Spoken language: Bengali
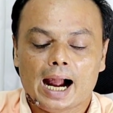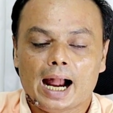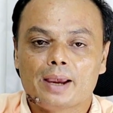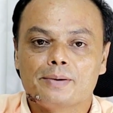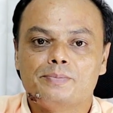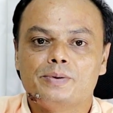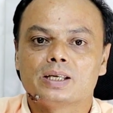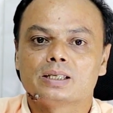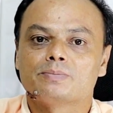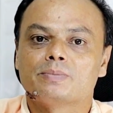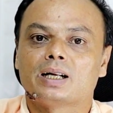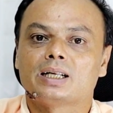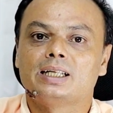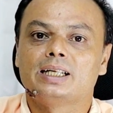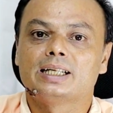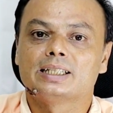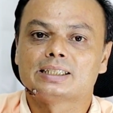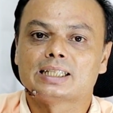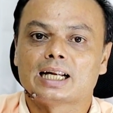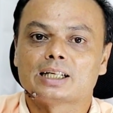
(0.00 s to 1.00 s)
আইপিএস মার্ট
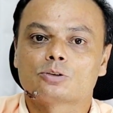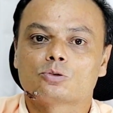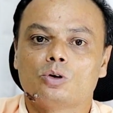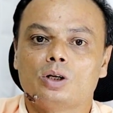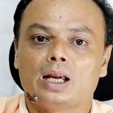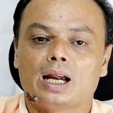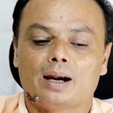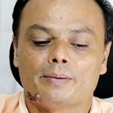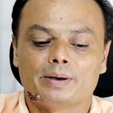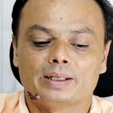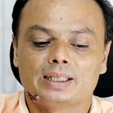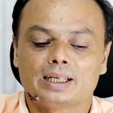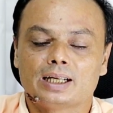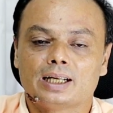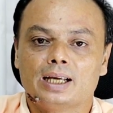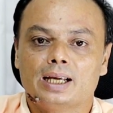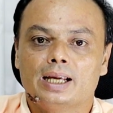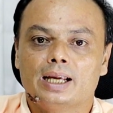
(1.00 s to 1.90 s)
লিখে সার্চ করলে আমাদের